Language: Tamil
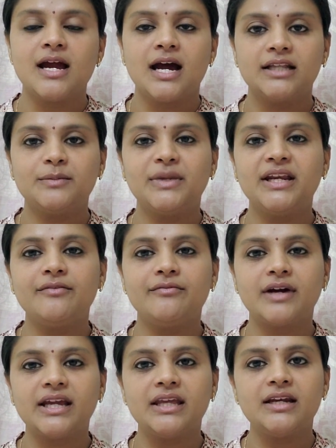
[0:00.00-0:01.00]
அந்த மாதிரி
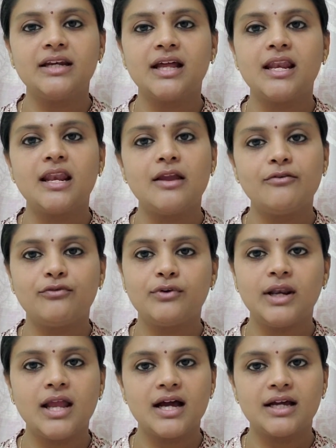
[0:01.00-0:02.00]
வயிறு நல்லா
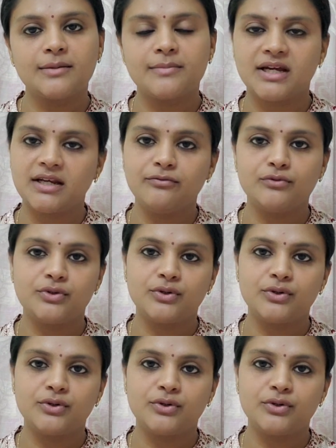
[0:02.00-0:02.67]
ஃபுல்லாகிற மாதிரி ஃபுட்டு